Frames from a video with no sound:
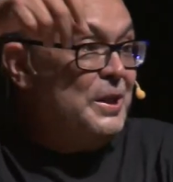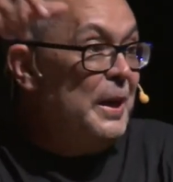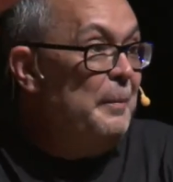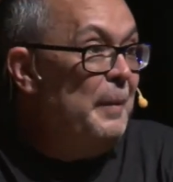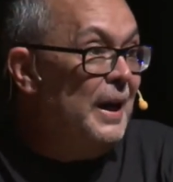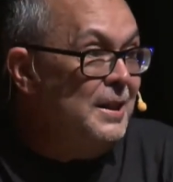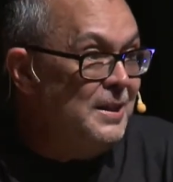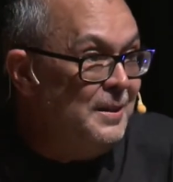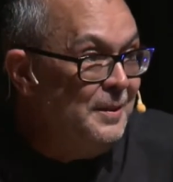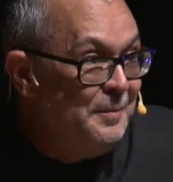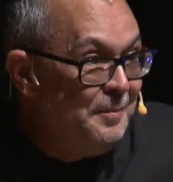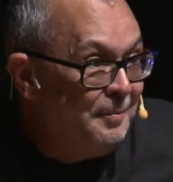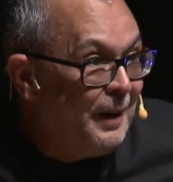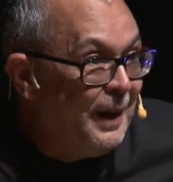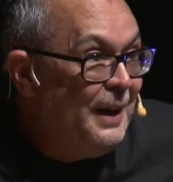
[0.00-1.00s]
esquemas,
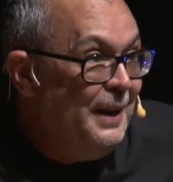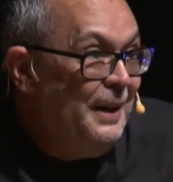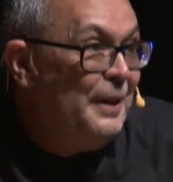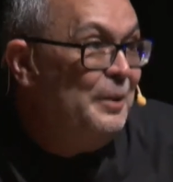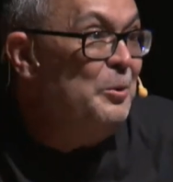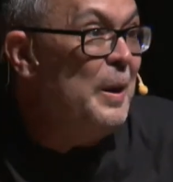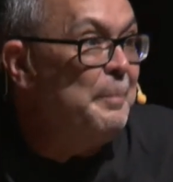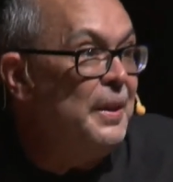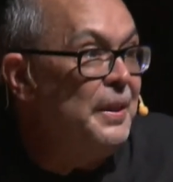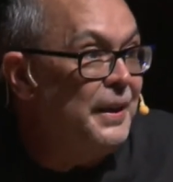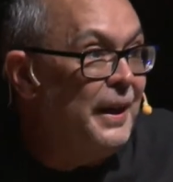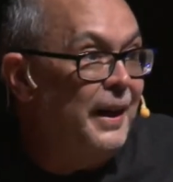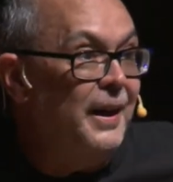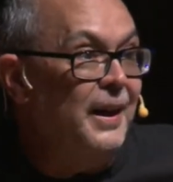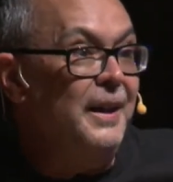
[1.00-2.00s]
¿vale? En una
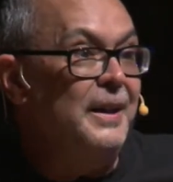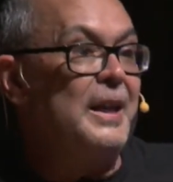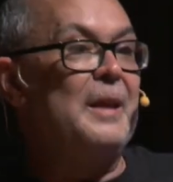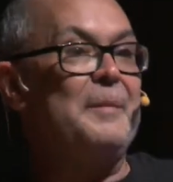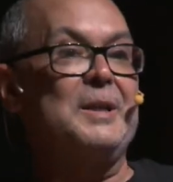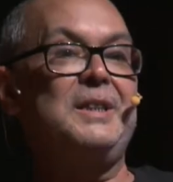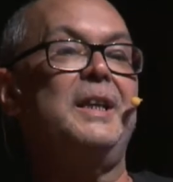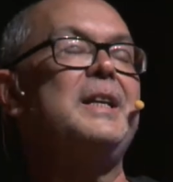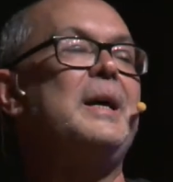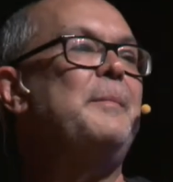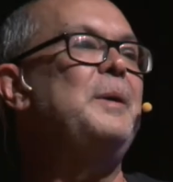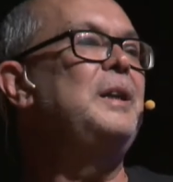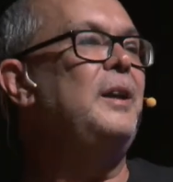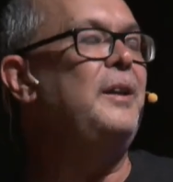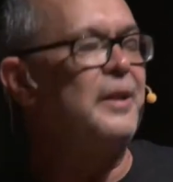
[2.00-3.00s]
pizarra y además te
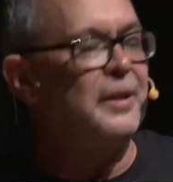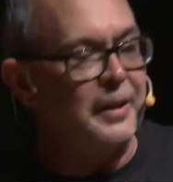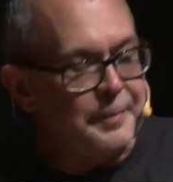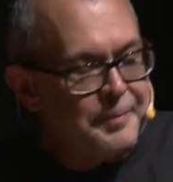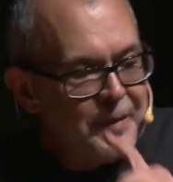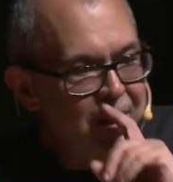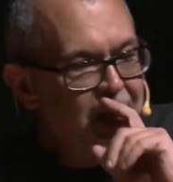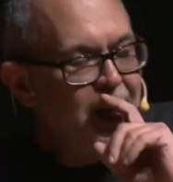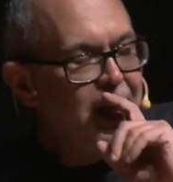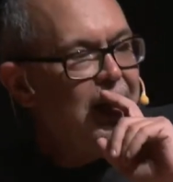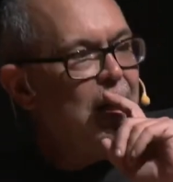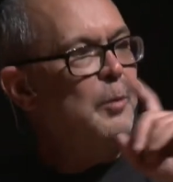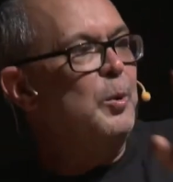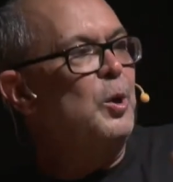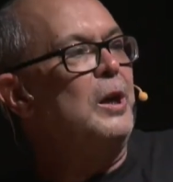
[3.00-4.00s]
llama y te dice,
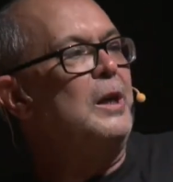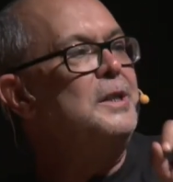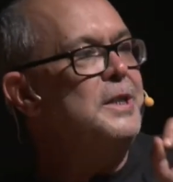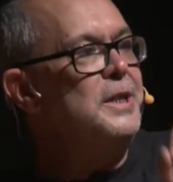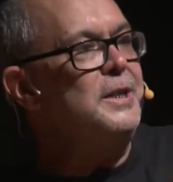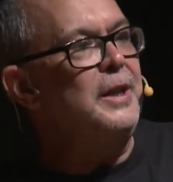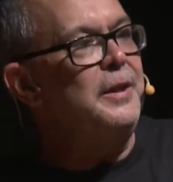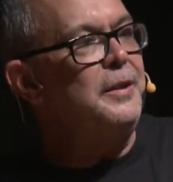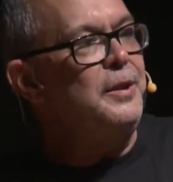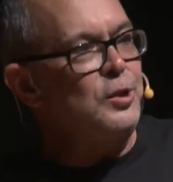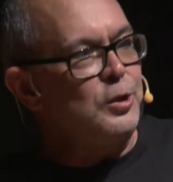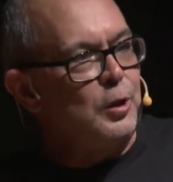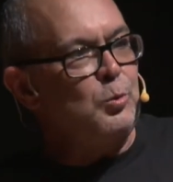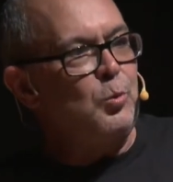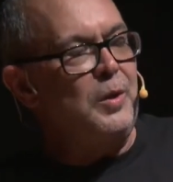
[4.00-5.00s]
claro, porque el chiste que
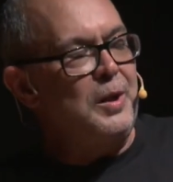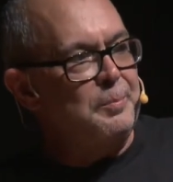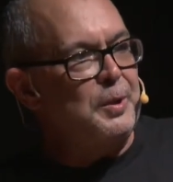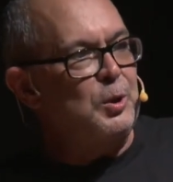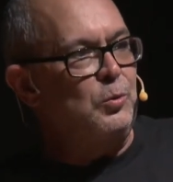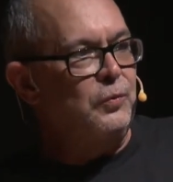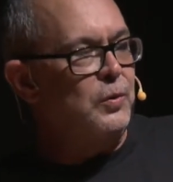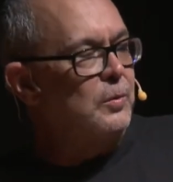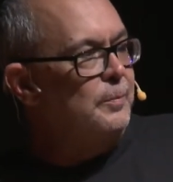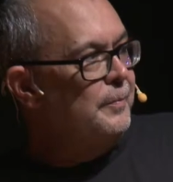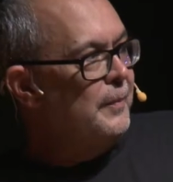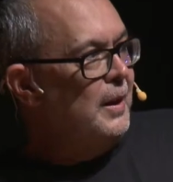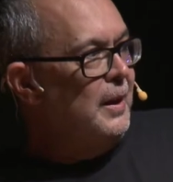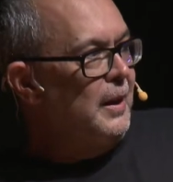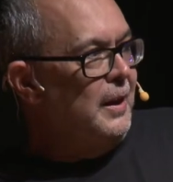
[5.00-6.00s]
hiciste tú del pitufo
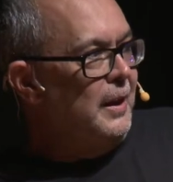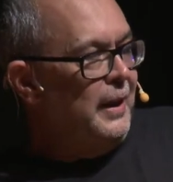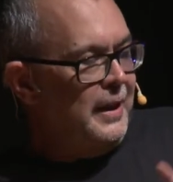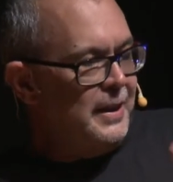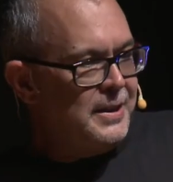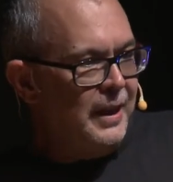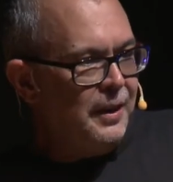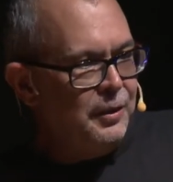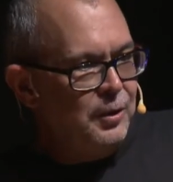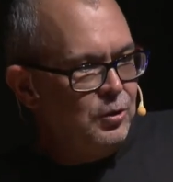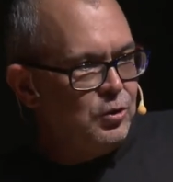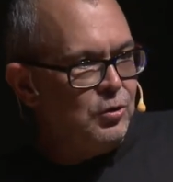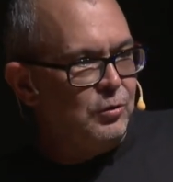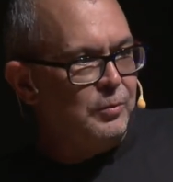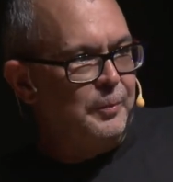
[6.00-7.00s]
es
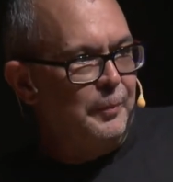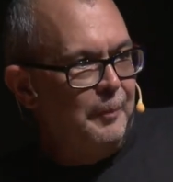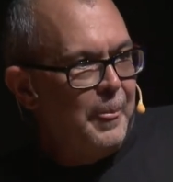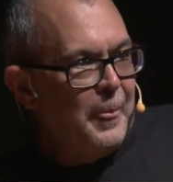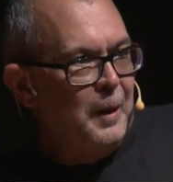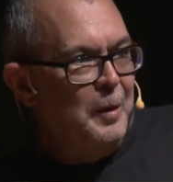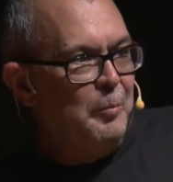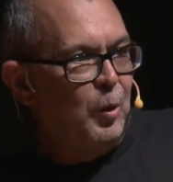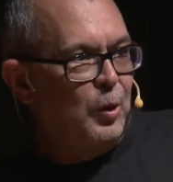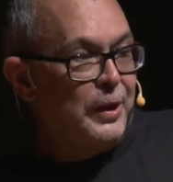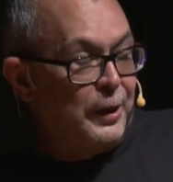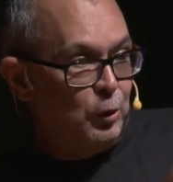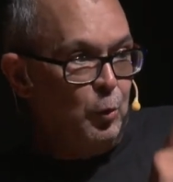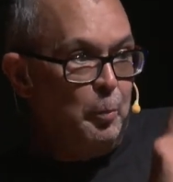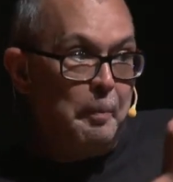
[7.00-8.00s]
gracioso,
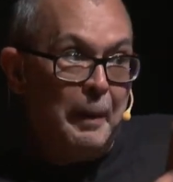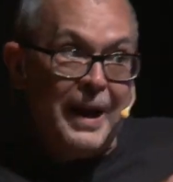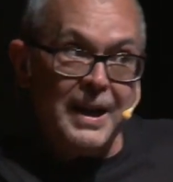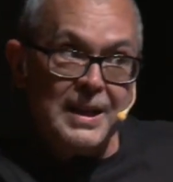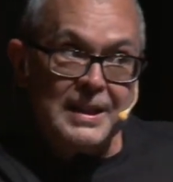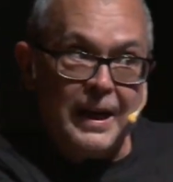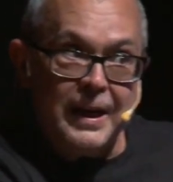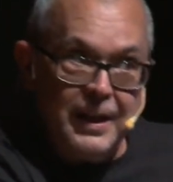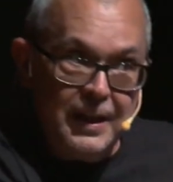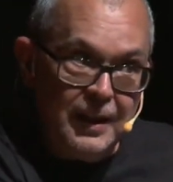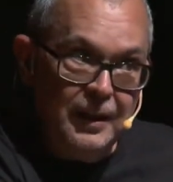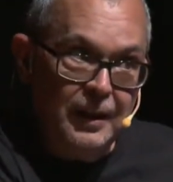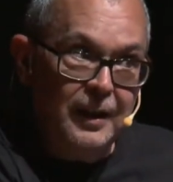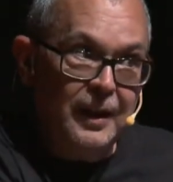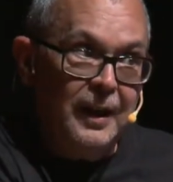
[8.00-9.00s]
porque tú paras
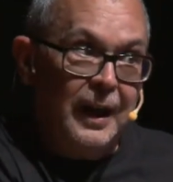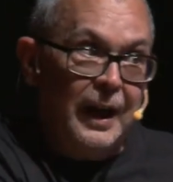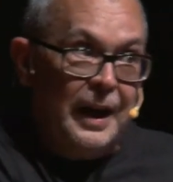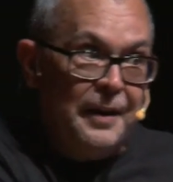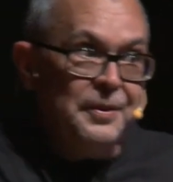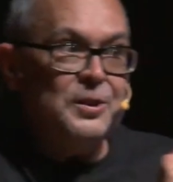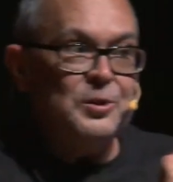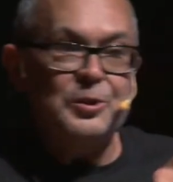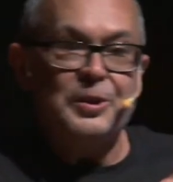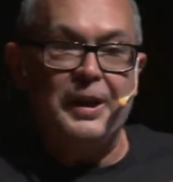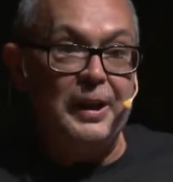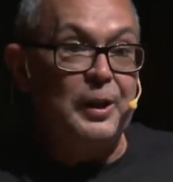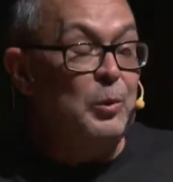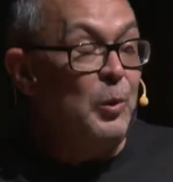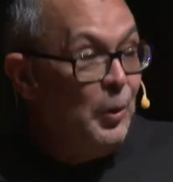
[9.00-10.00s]
aquí, haces no sé
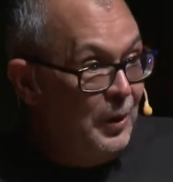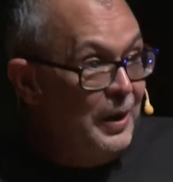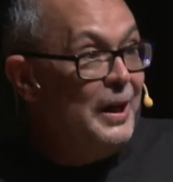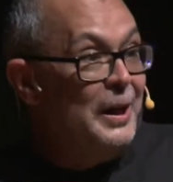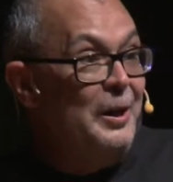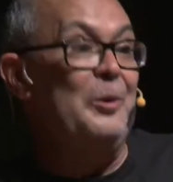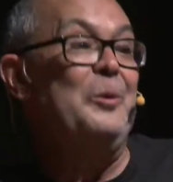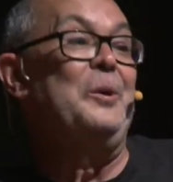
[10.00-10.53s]
qué, y luego él